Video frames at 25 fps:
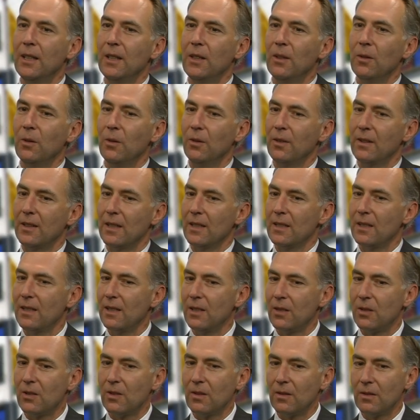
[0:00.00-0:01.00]
Und das
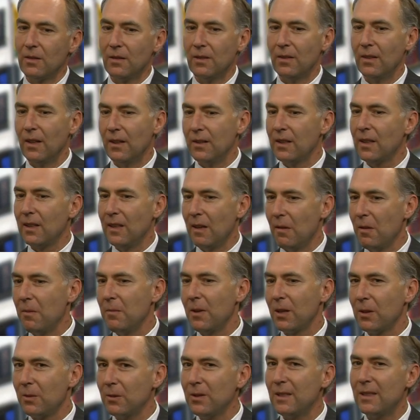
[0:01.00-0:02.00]
ist, also ich nehme
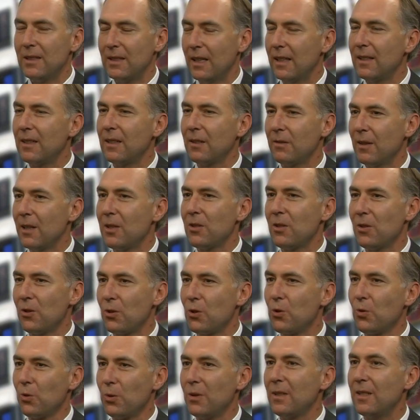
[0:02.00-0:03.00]
mir grundsätzlich fast eine
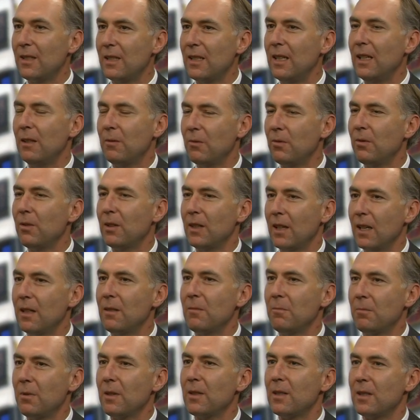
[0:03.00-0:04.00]
Stunde Zeit für
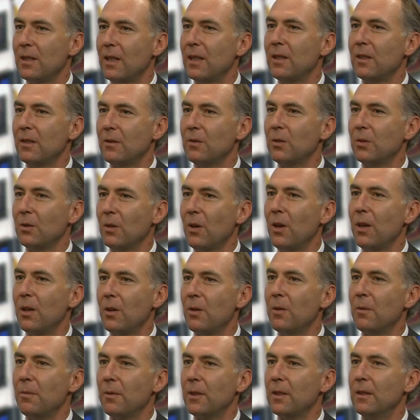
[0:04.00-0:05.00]
jeden Patienten, mhm. der neu
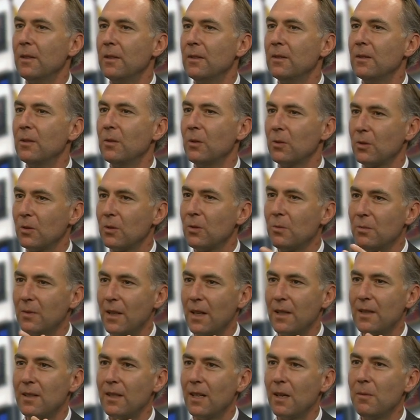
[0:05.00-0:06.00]
kommt, mhm. um
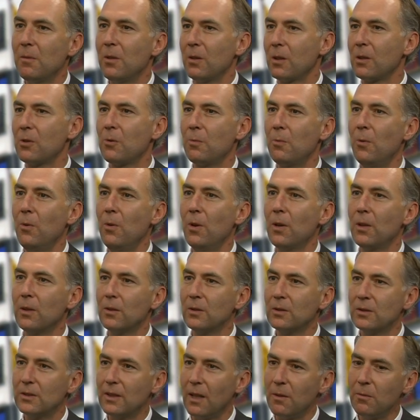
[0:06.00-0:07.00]
das eben zu spüren.
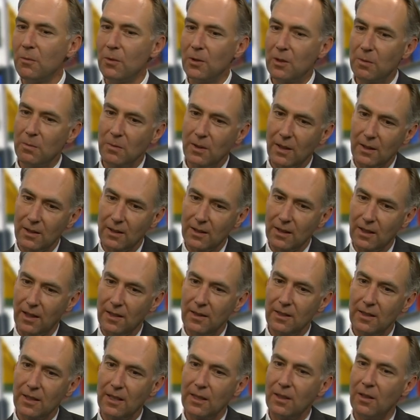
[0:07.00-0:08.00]
Und dann muss man das
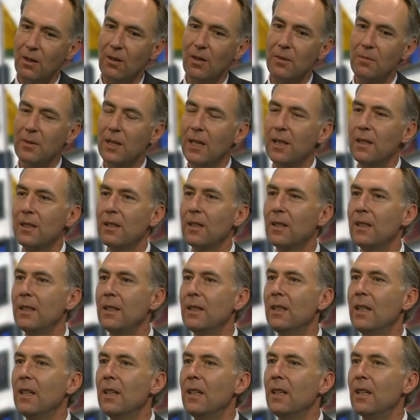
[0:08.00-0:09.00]
ganz genau im
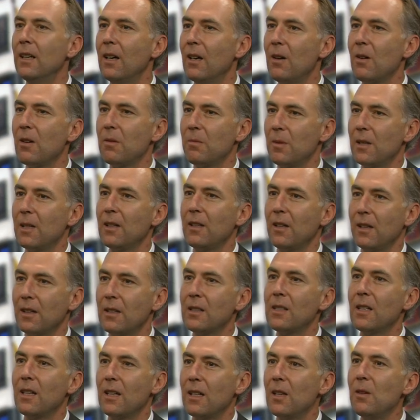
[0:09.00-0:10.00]
Detail auch
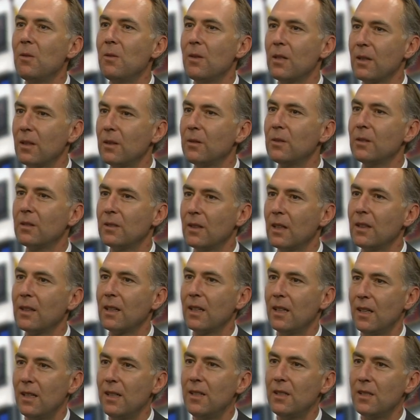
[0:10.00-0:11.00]
miteinander anschauen und dann
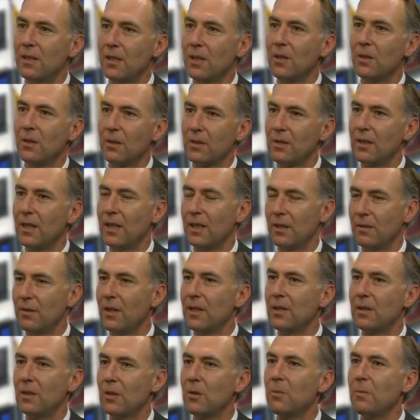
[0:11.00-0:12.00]
realistisch auch sagen,
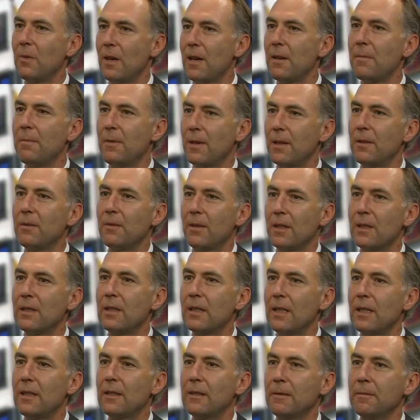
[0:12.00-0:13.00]
was ist machbar und was
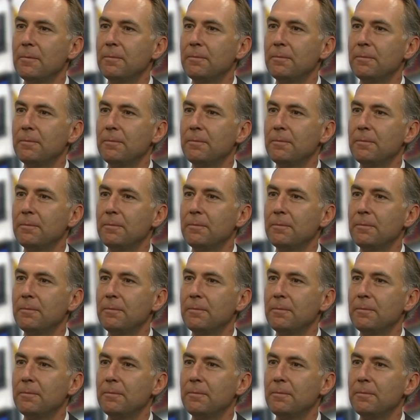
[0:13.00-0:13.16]
mhm. nicht.